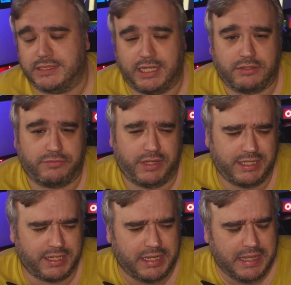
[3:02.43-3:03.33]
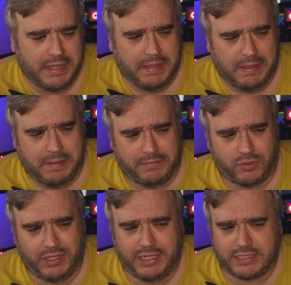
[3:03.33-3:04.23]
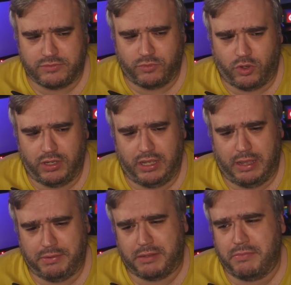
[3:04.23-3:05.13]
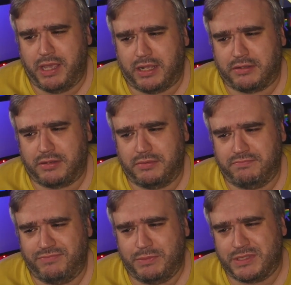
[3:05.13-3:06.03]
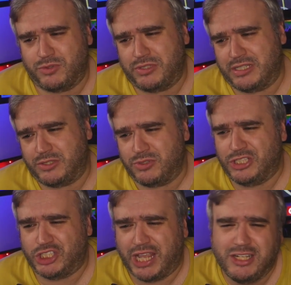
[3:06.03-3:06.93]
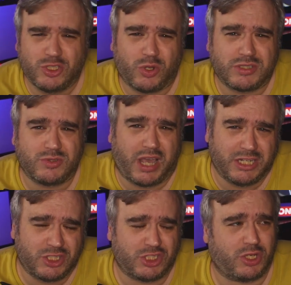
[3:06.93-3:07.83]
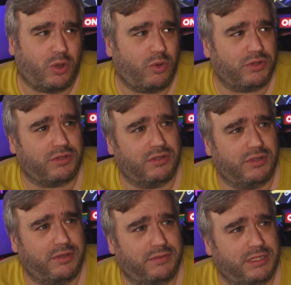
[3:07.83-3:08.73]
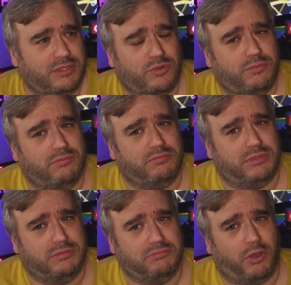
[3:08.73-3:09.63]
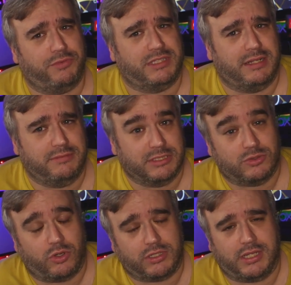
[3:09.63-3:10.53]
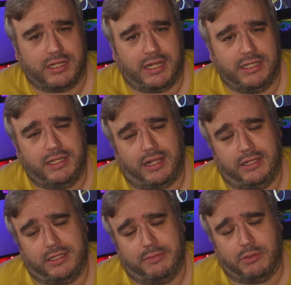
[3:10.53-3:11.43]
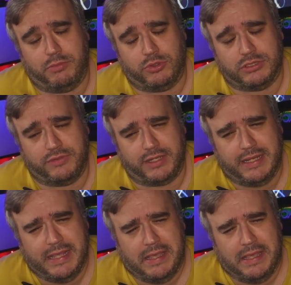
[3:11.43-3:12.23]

Seite verändern. So in den letzten Wochen habe ich gemerkt, wenn man so, sich so die Changelog so anschaut, äh, die so im offiziellen Discord-Kanal halt eben gepostet werden,